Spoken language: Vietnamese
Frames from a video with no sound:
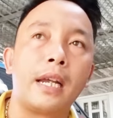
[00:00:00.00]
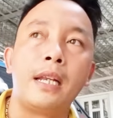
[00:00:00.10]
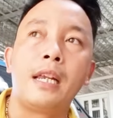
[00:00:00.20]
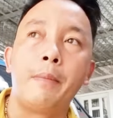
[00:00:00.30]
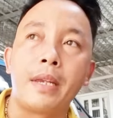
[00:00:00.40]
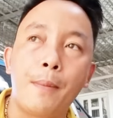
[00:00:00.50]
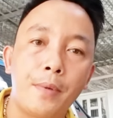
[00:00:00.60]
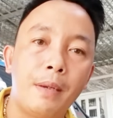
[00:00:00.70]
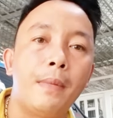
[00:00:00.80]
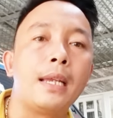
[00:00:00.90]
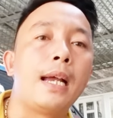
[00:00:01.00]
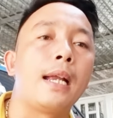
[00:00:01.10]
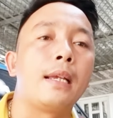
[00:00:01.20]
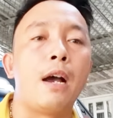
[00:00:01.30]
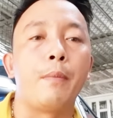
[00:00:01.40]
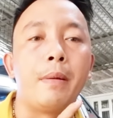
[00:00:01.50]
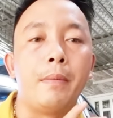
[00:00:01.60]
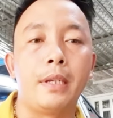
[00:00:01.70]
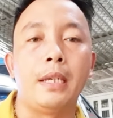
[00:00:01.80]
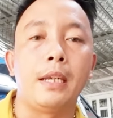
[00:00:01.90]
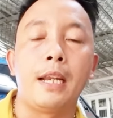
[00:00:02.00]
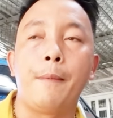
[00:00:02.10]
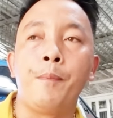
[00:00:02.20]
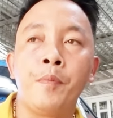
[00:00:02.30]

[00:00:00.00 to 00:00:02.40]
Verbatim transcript: kinh nghiệm trong chim lấy dài như nào mình mới chỉ cho anh em